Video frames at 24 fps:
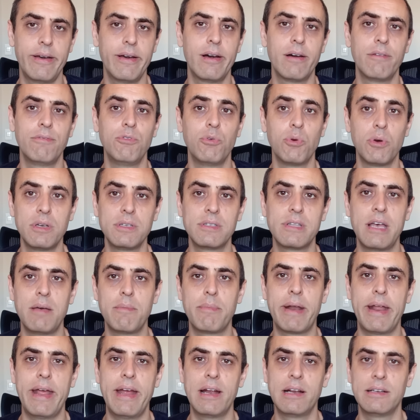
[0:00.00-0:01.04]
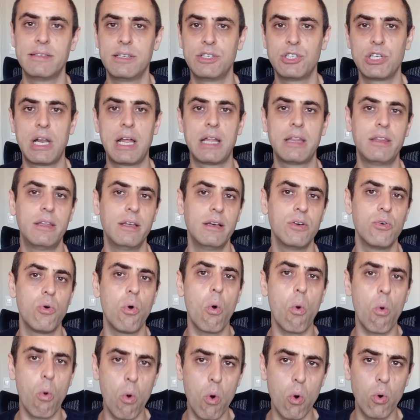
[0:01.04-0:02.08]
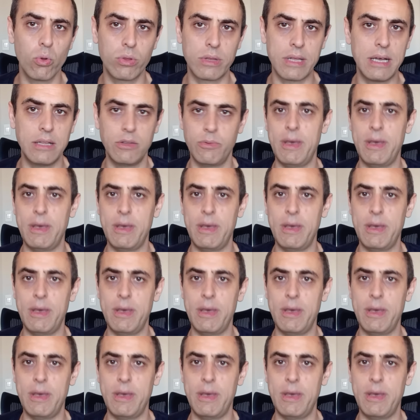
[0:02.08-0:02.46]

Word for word: aviões da Embraer, seja Latam ou Gol, tá?